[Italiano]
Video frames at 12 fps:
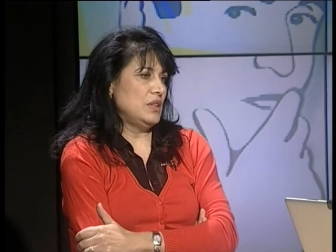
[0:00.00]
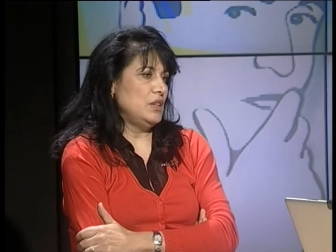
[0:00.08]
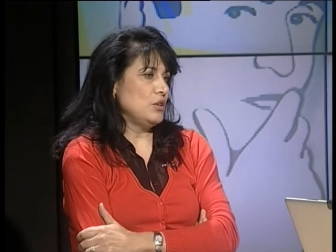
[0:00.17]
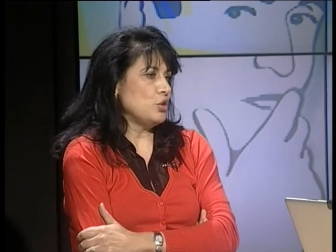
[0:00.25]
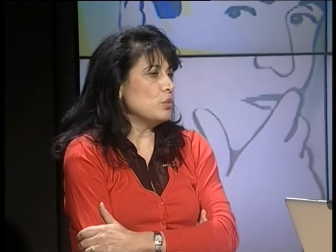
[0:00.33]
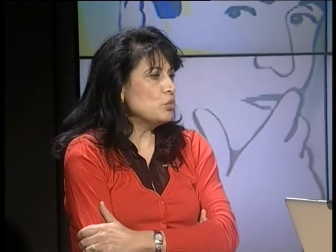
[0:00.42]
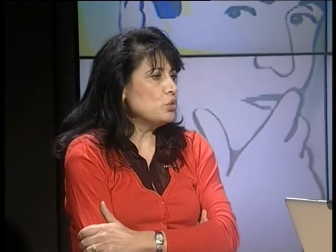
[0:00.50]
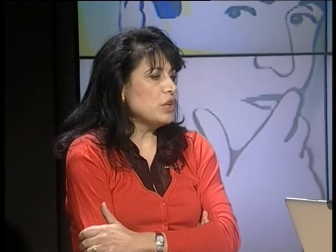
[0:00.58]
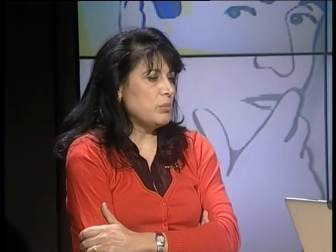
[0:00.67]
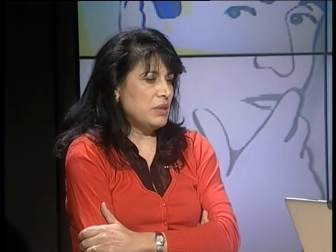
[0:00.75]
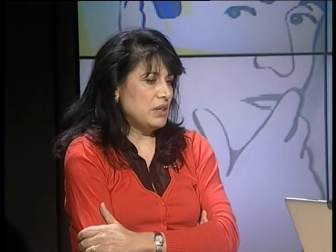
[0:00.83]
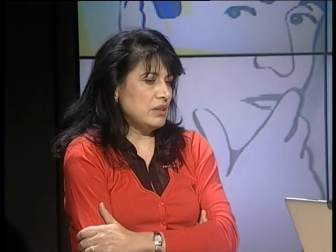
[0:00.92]
in
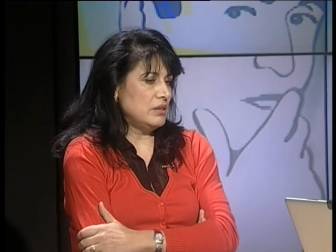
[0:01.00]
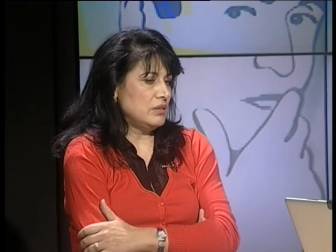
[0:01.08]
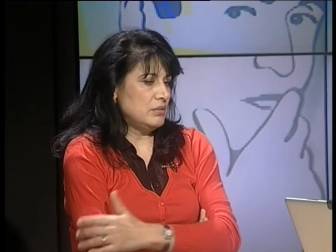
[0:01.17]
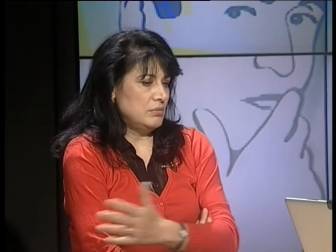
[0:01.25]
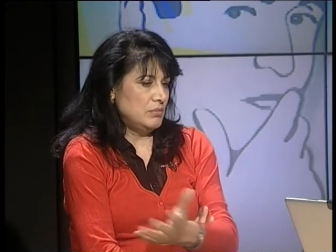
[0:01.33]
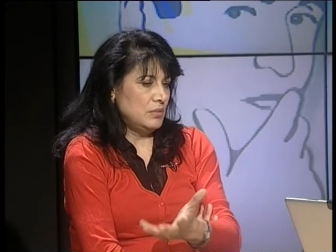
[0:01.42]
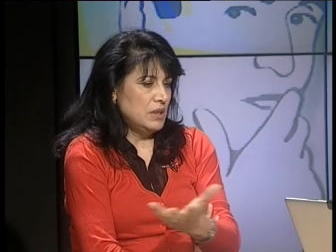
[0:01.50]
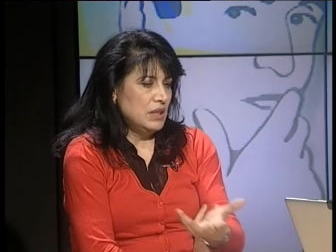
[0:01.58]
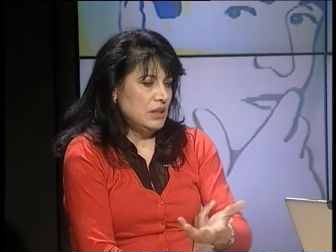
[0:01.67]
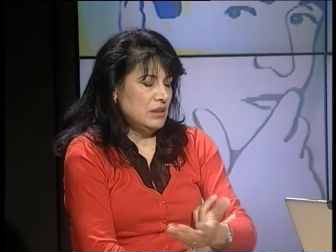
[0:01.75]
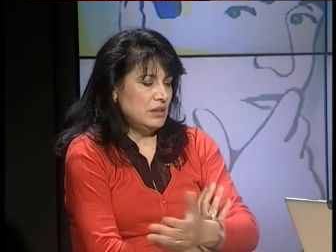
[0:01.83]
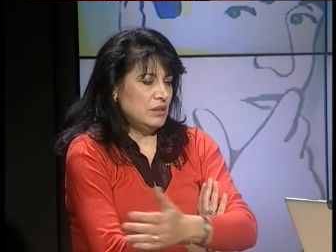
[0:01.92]
comune per
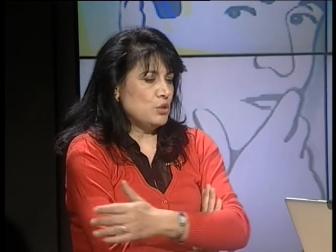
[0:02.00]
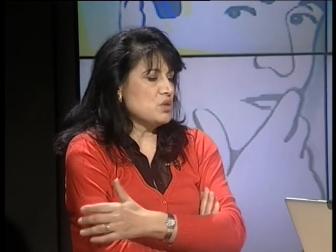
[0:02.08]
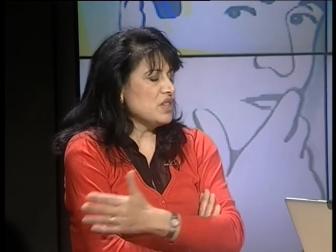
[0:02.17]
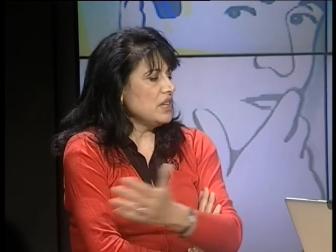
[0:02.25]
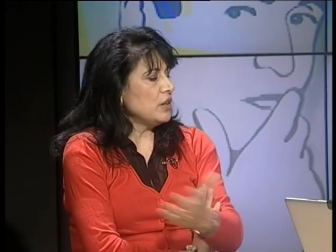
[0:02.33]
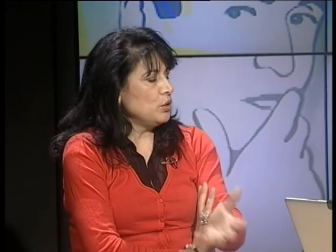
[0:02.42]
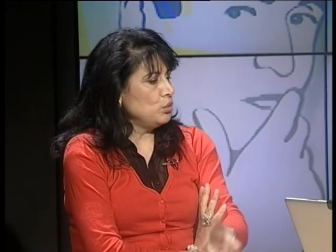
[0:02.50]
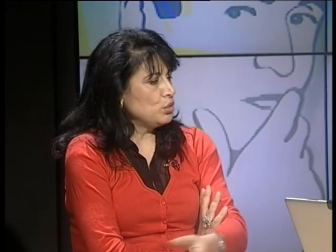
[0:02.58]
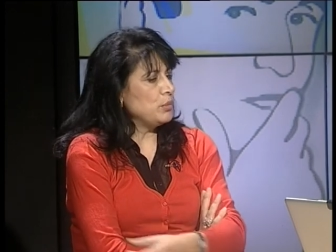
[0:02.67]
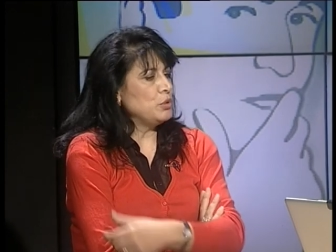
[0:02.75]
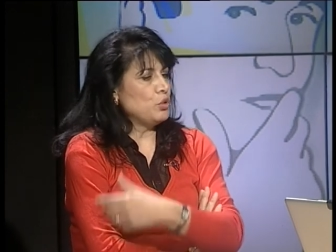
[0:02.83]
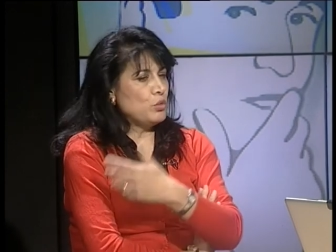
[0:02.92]
uh, consegnare gli
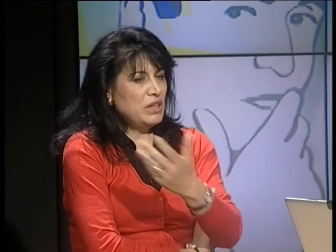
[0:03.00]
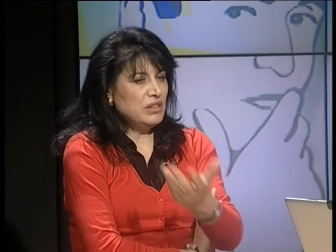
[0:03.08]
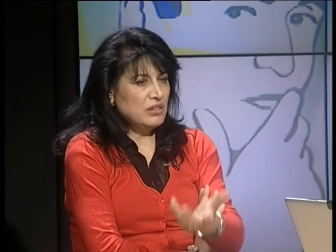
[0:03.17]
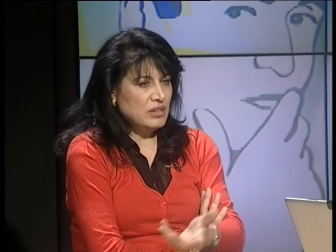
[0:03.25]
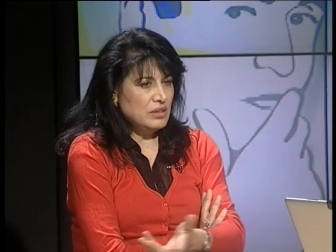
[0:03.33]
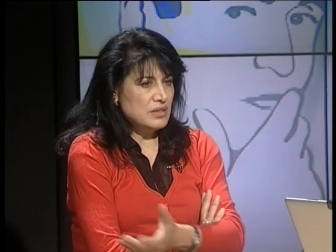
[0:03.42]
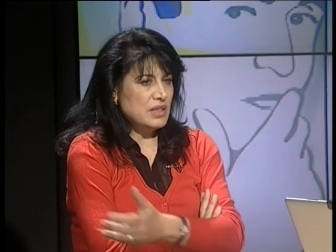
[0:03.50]
ultimi documenti,